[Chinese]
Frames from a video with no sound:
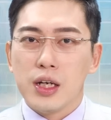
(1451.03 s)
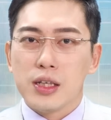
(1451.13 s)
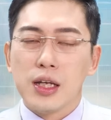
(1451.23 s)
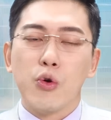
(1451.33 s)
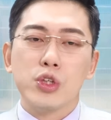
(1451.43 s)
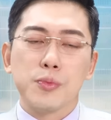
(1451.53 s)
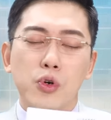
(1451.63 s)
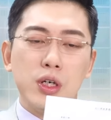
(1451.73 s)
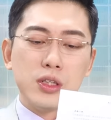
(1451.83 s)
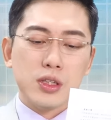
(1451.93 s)
那为什么
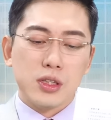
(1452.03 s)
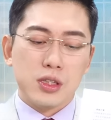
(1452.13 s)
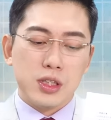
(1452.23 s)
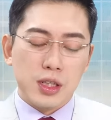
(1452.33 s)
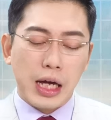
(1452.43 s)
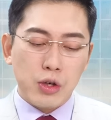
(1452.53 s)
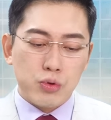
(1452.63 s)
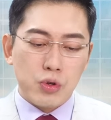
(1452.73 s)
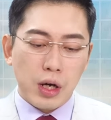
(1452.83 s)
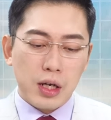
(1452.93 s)
会今天的台股
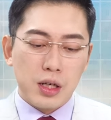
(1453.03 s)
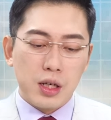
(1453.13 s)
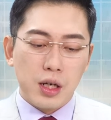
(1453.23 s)
的话？